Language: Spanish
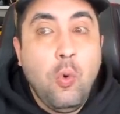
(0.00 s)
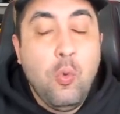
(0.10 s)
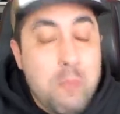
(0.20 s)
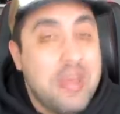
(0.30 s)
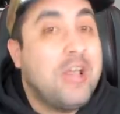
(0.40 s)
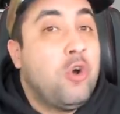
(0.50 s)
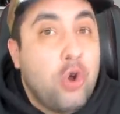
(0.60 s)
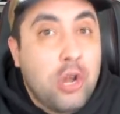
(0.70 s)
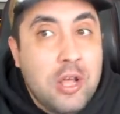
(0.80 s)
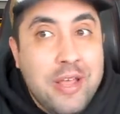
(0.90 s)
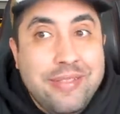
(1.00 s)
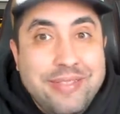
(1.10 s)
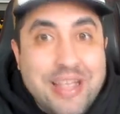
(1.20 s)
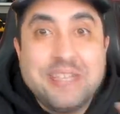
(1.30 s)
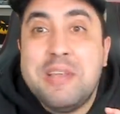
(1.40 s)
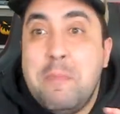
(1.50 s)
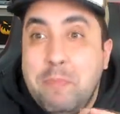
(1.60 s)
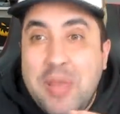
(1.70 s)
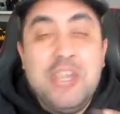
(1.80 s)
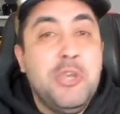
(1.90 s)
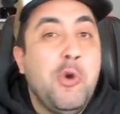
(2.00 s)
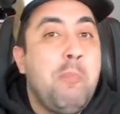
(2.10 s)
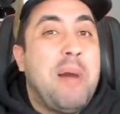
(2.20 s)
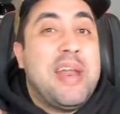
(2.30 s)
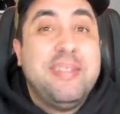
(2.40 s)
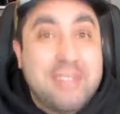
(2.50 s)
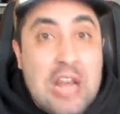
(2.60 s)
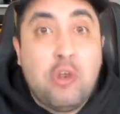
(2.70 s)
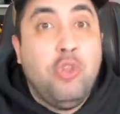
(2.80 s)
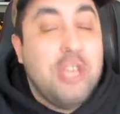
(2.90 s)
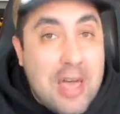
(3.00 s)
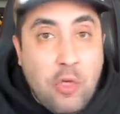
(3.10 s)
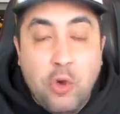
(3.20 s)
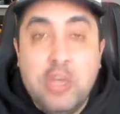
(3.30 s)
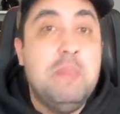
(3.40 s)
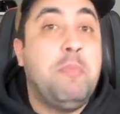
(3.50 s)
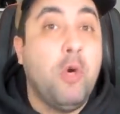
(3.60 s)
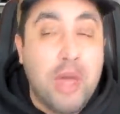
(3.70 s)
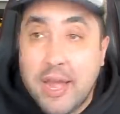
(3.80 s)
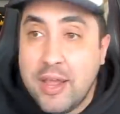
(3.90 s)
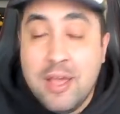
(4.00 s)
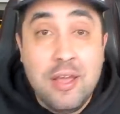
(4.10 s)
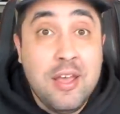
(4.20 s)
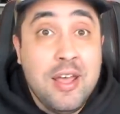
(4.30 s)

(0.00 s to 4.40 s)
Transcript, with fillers: un mejor desempeño para estar rodeado y poder